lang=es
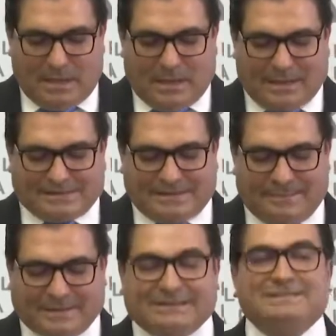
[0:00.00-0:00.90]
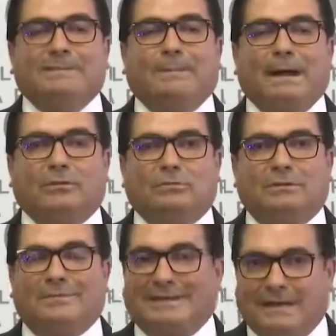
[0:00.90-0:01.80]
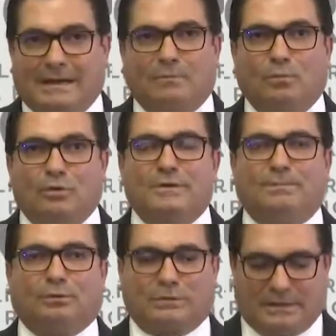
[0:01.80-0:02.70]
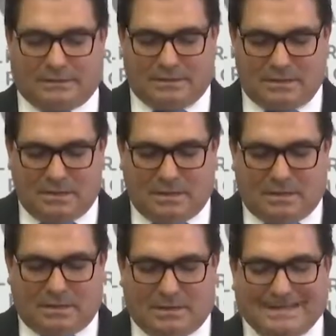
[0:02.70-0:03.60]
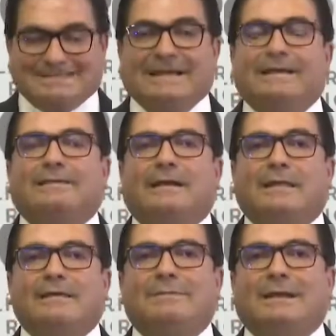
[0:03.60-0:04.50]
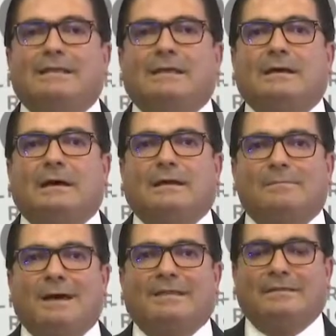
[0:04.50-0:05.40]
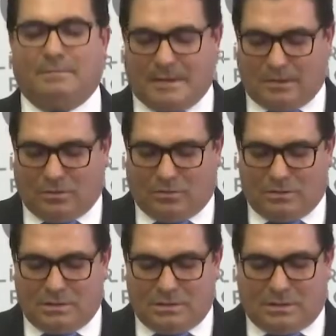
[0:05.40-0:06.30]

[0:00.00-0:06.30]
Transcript: en las que participaron de manera muy importante la Secretaría de Marina Armada de México,